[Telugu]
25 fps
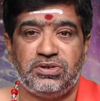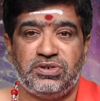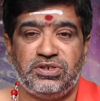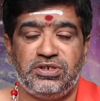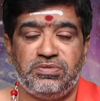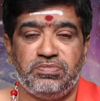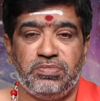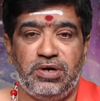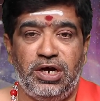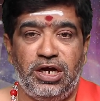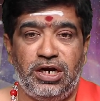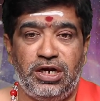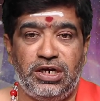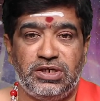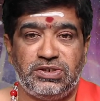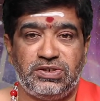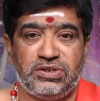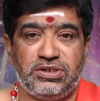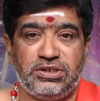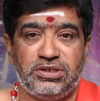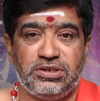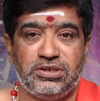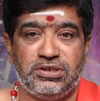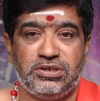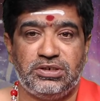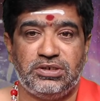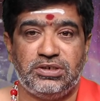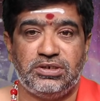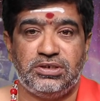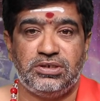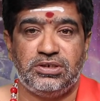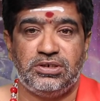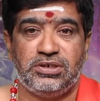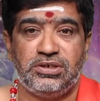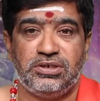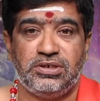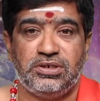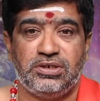సింహరాశి
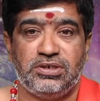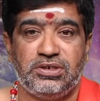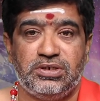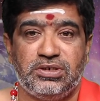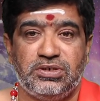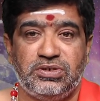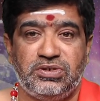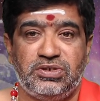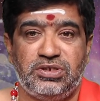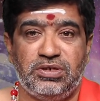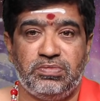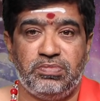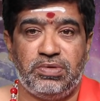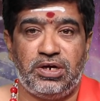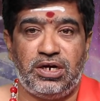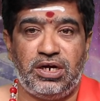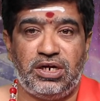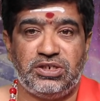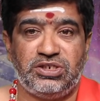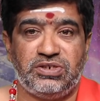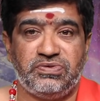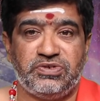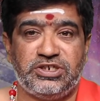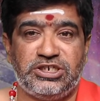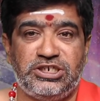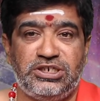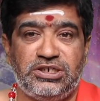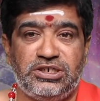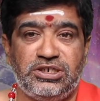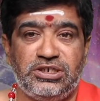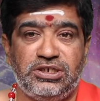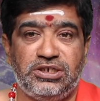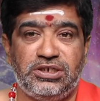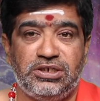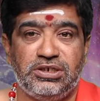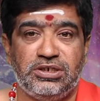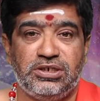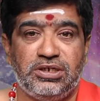సింహరాశి
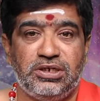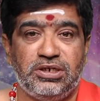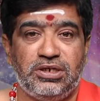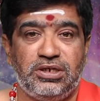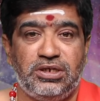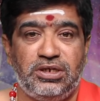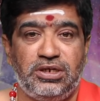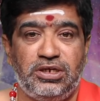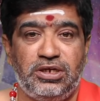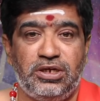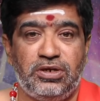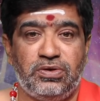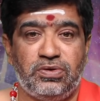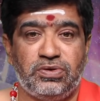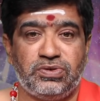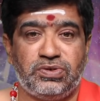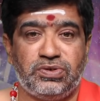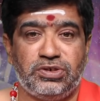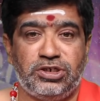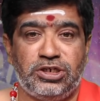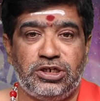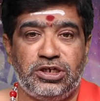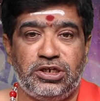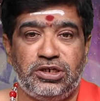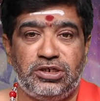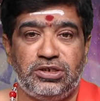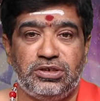వారికి ఈ రోజున